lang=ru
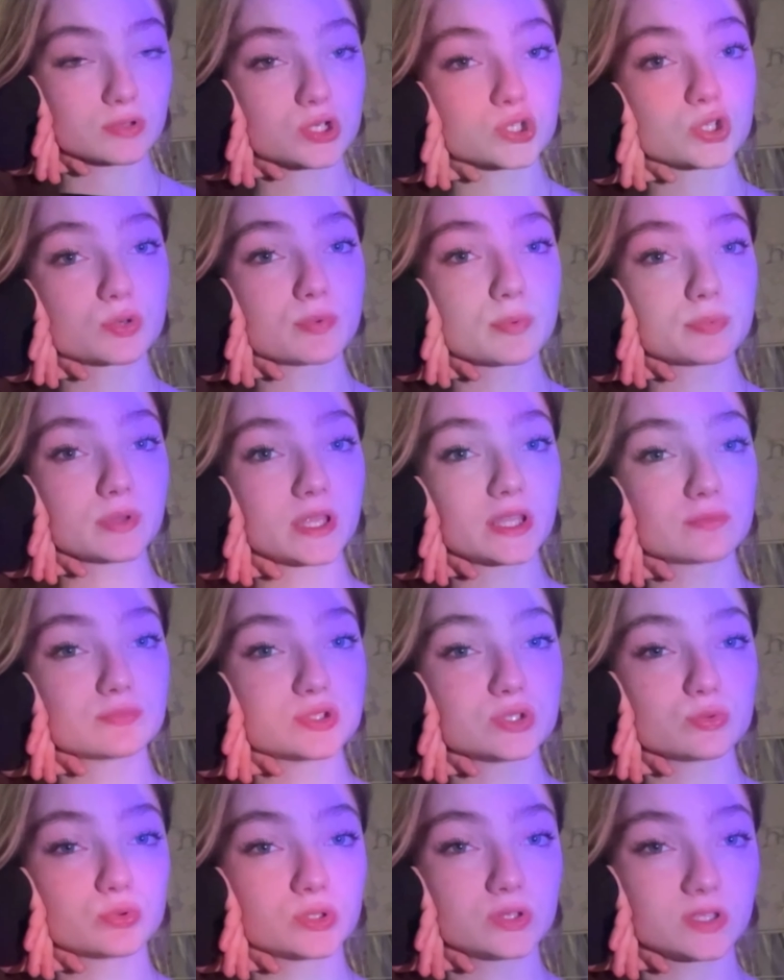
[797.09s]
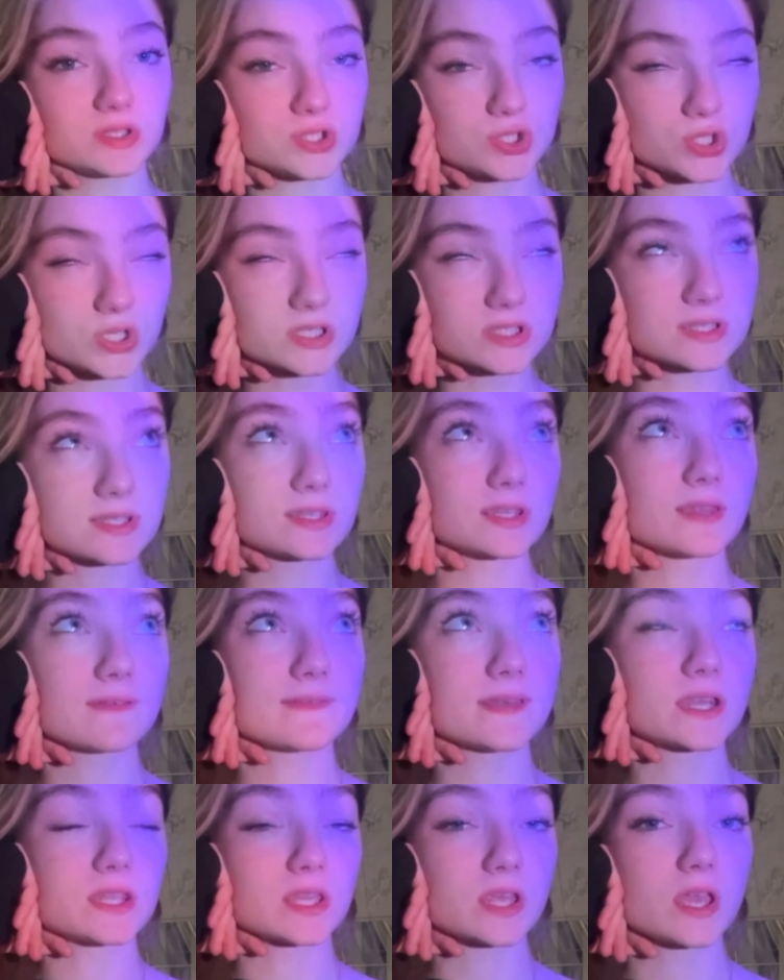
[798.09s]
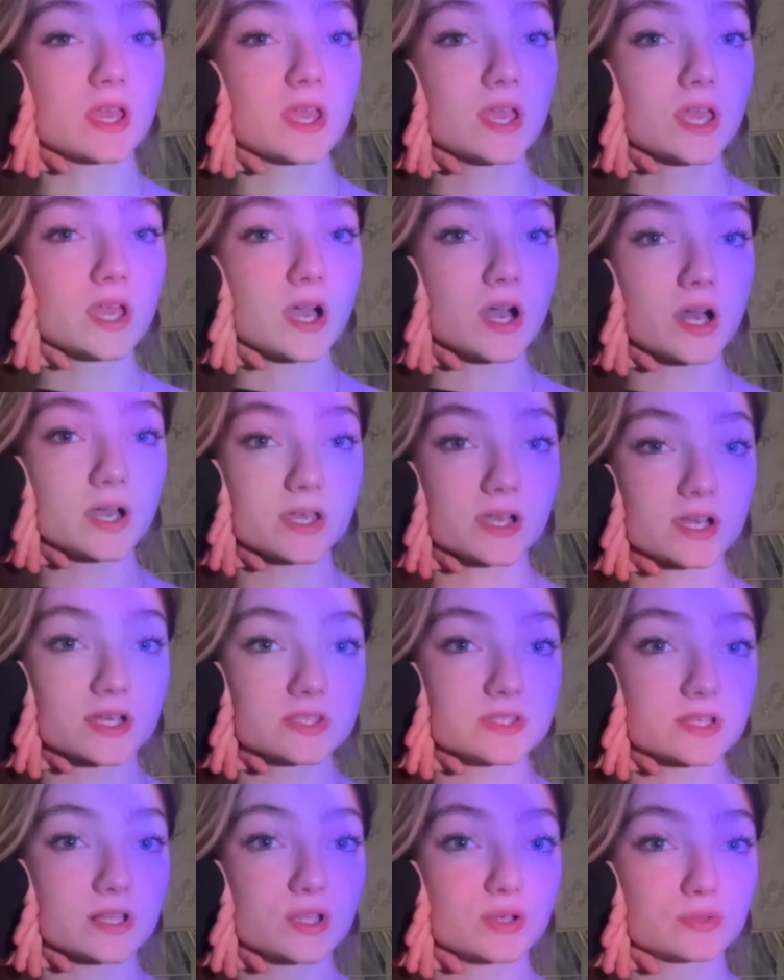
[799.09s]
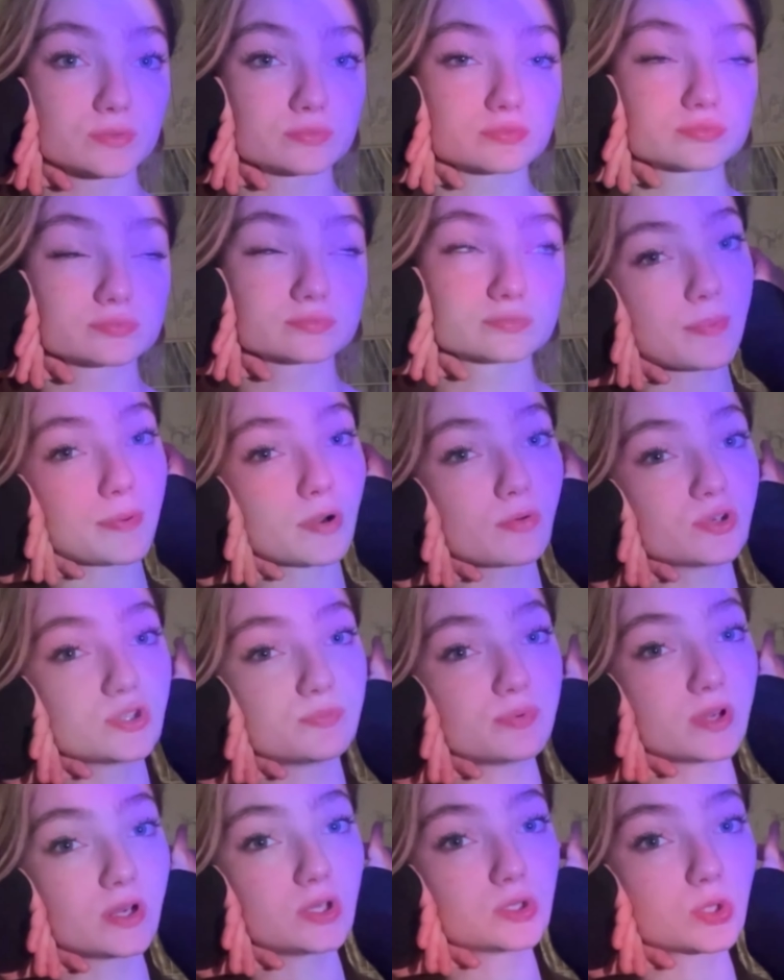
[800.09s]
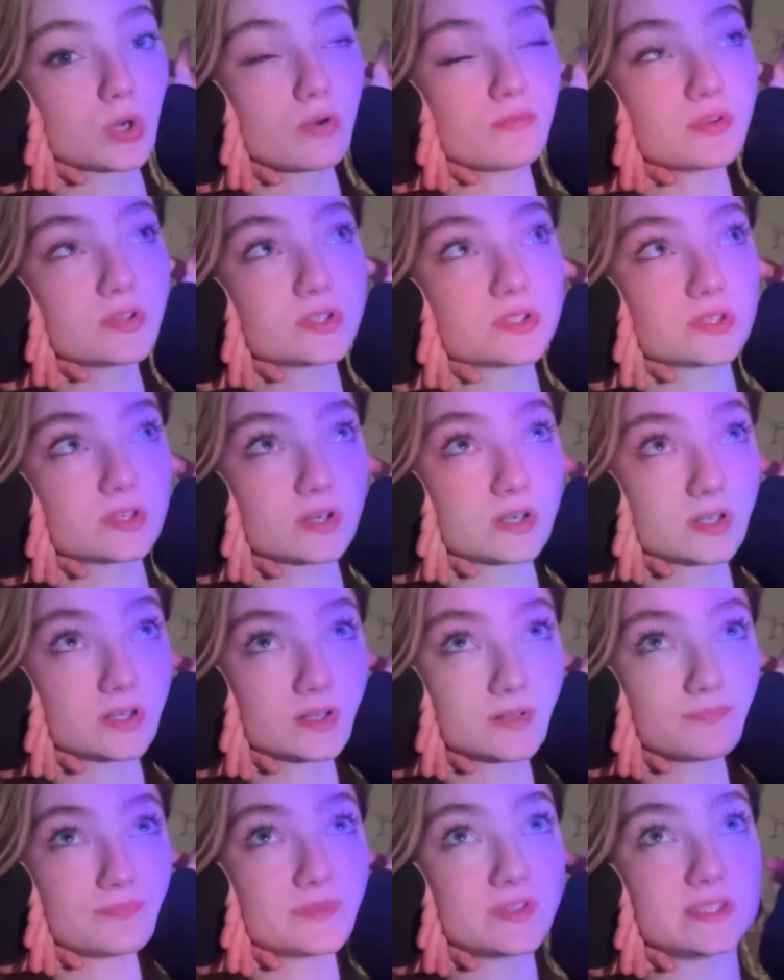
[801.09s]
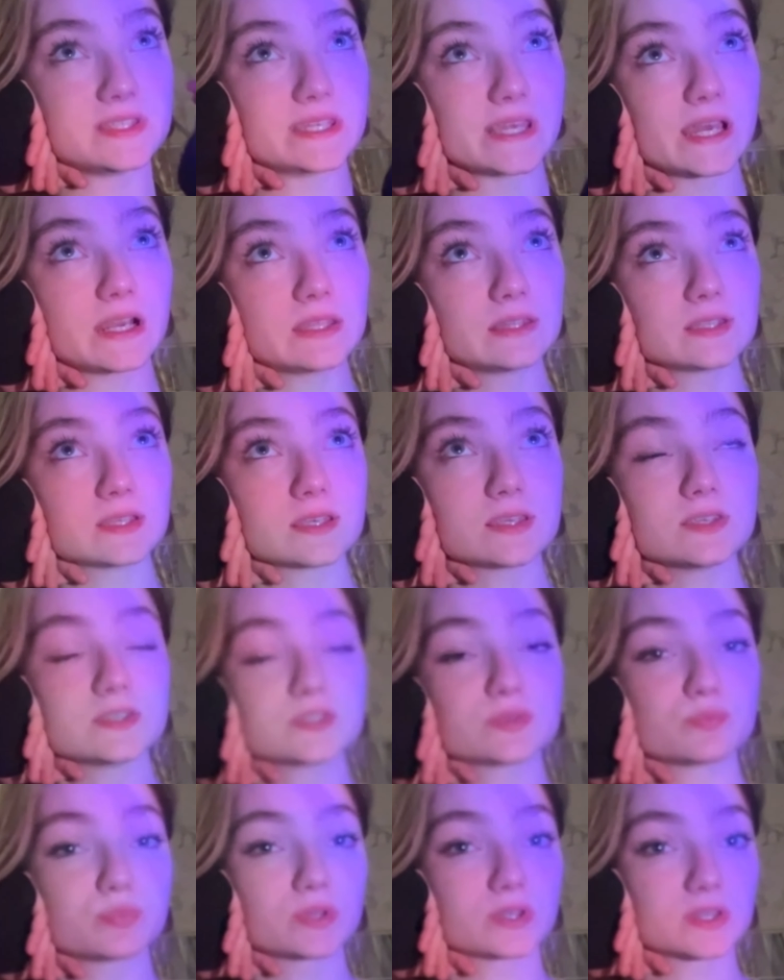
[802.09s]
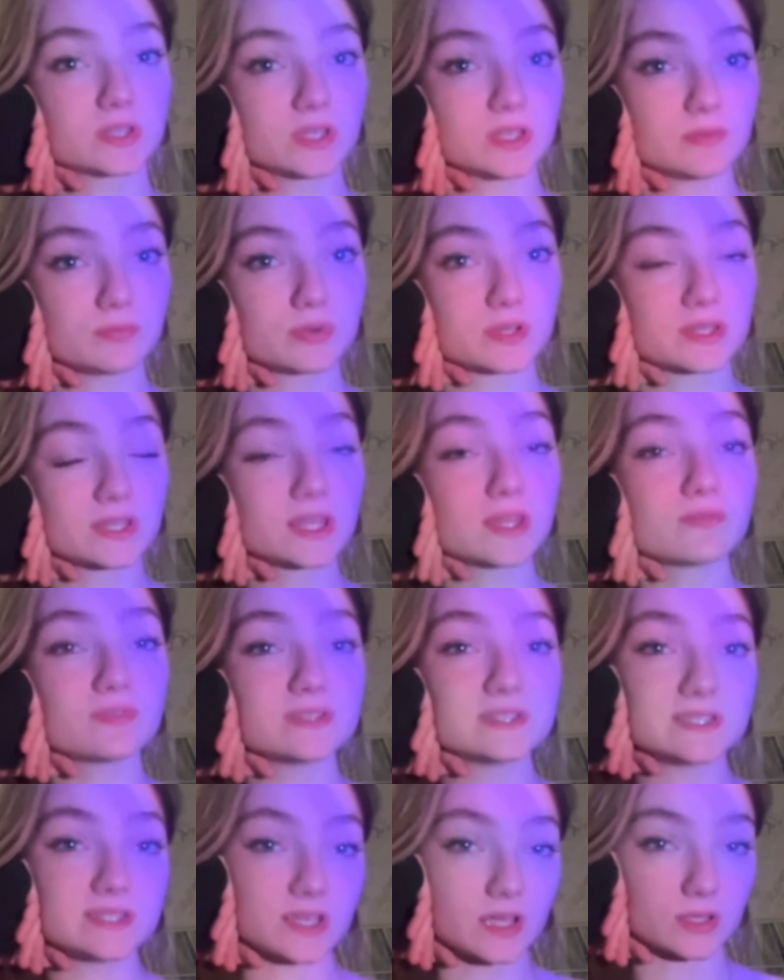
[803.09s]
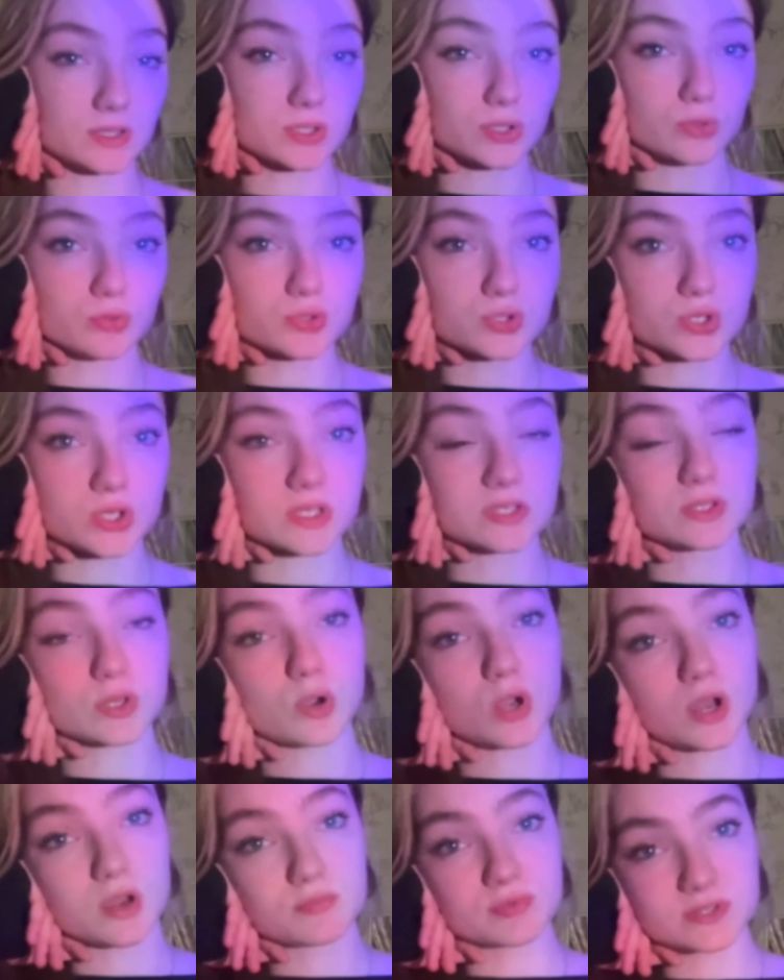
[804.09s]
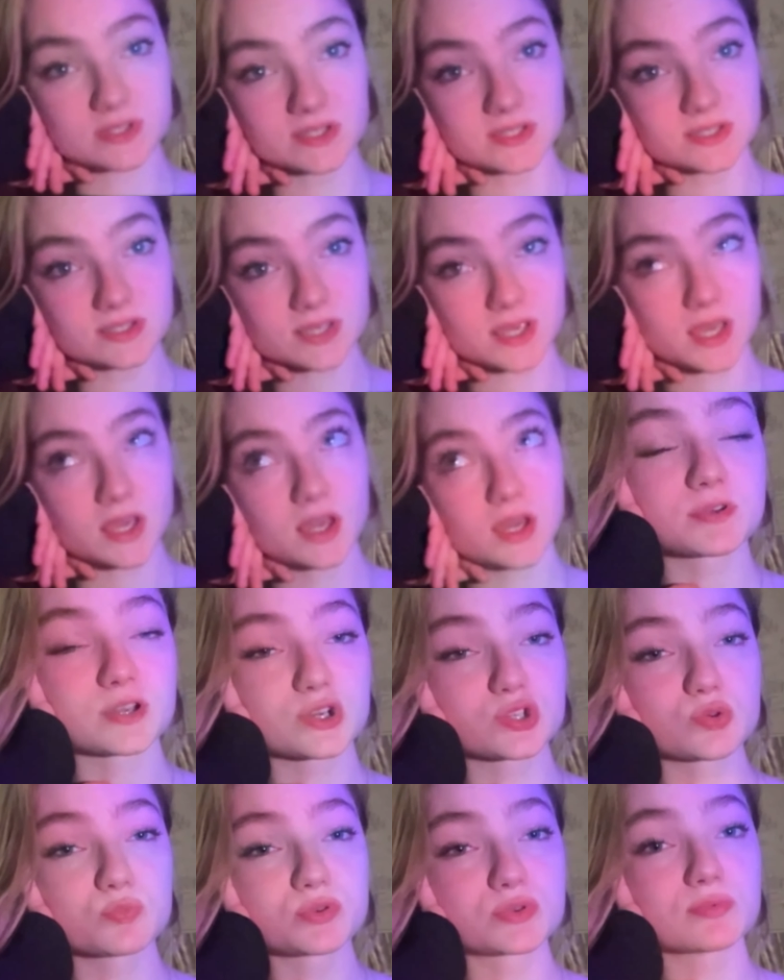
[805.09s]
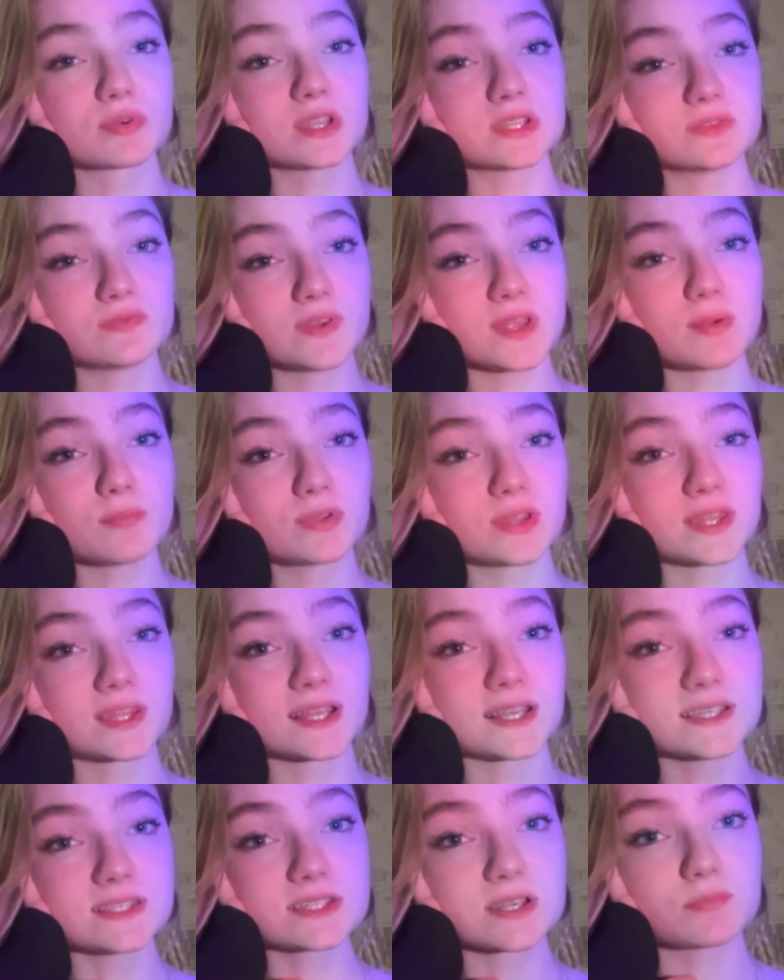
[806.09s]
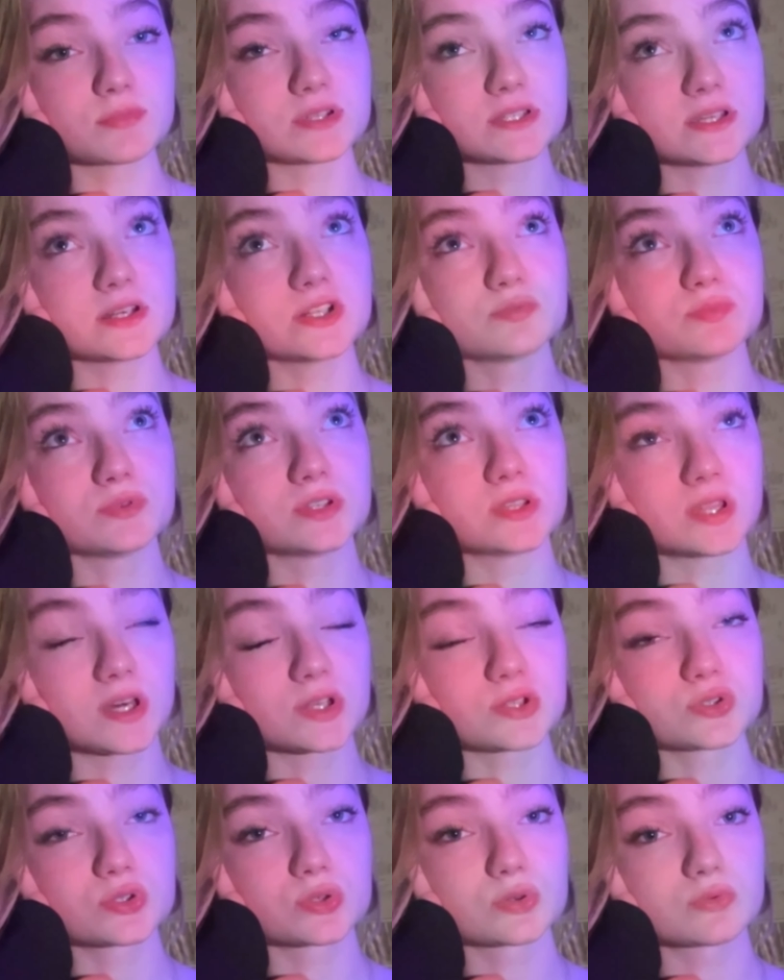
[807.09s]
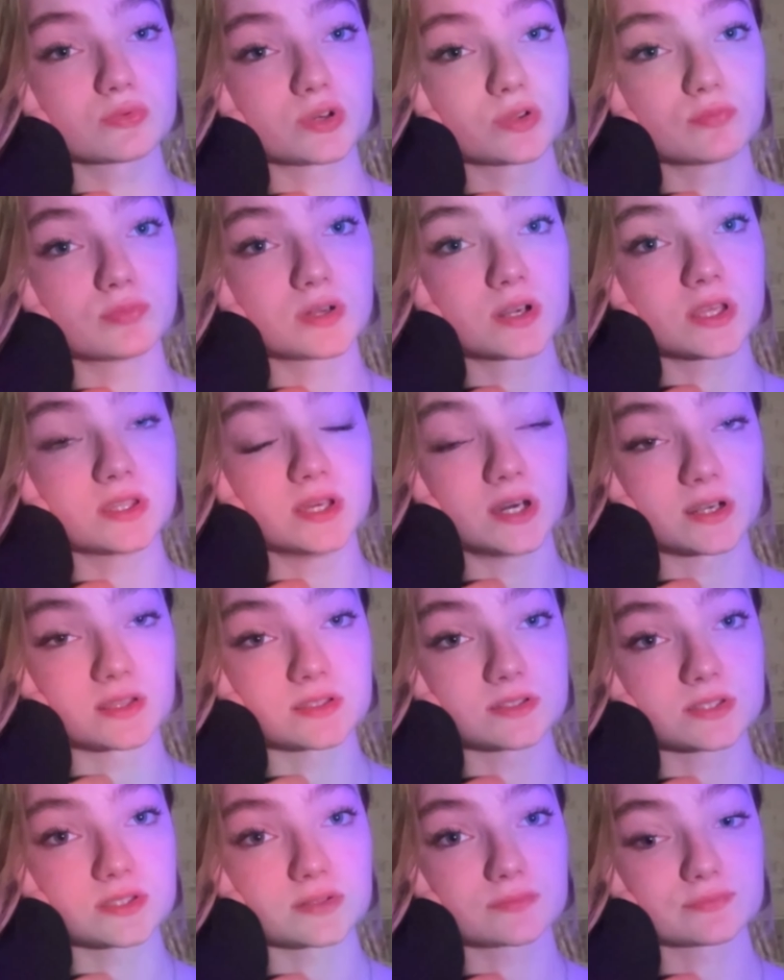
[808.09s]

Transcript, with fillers: Что по планам сегодня и сейчас, это, наверное, а я хотела попробовать приготовить э, десерт из проте... протеиновый десерт, короче, я не знаю, как объяснить. Хочу посмотреть фильм на английском и сделать медитацию вот благодарности.